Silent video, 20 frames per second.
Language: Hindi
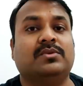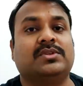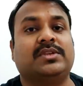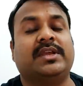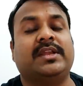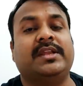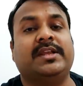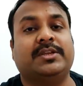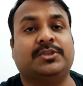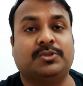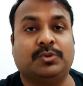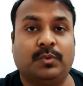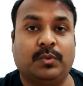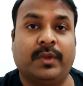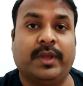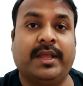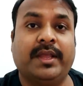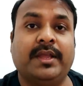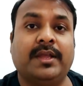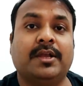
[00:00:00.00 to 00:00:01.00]
उसके लिए शुरू
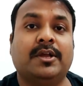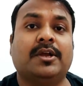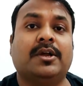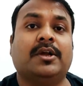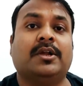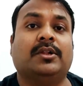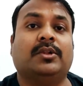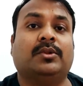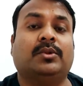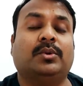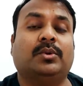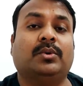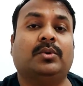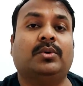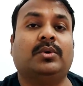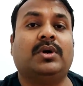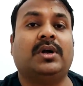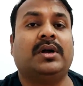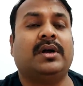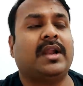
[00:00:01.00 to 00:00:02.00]
है तो
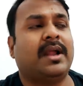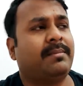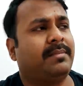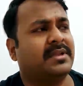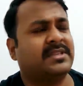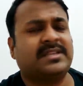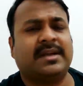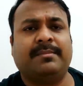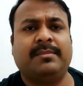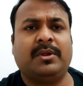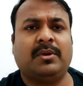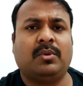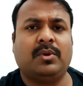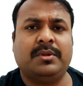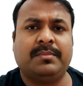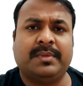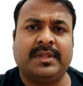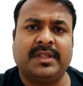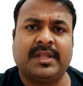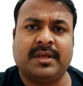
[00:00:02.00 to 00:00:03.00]
अगर आपके सामने कोई
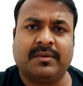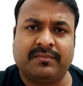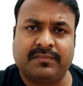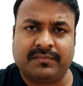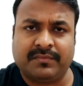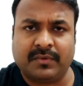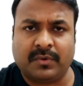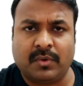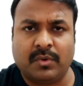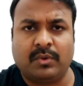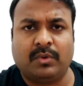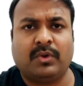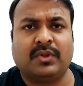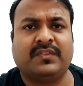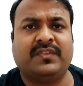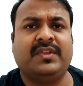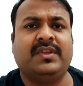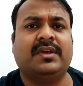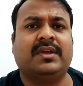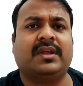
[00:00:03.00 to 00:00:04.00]
बंदा रोड
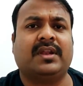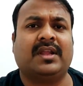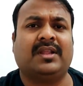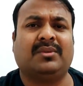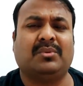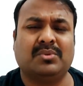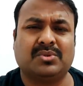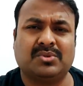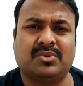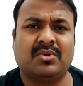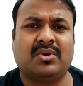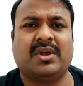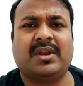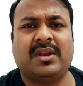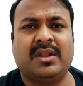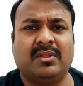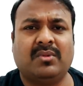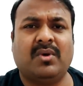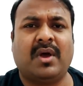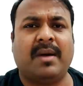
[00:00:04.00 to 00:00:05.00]
क्रॉसिंग कर रहा है तो उसको
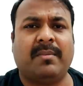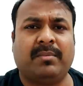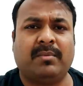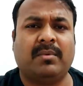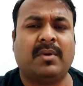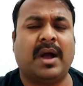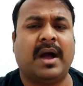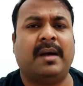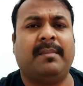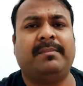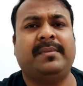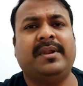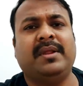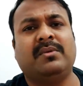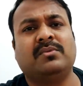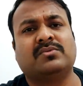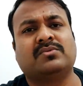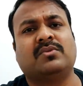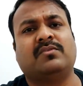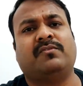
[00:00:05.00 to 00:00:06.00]
करने दो तो आप आपने
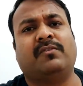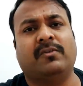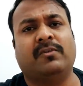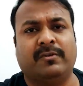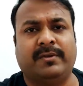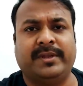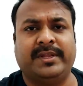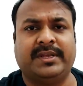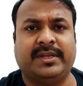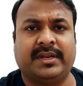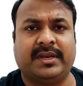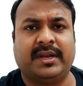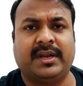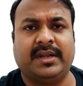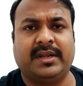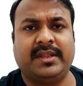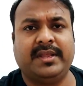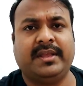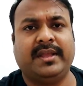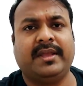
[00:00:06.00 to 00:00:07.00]
उसको फॉलो नहीं करना
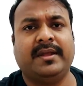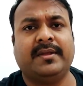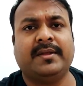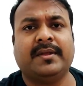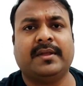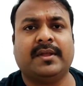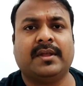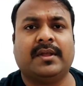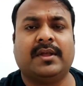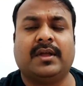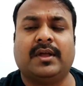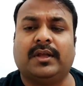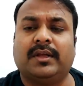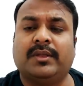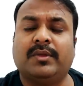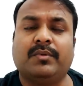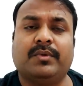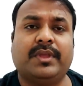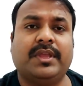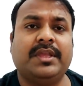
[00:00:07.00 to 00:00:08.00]
है ठीक है
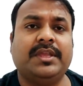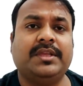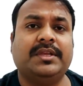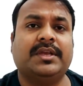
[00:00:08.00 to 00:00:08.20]
क्योंकि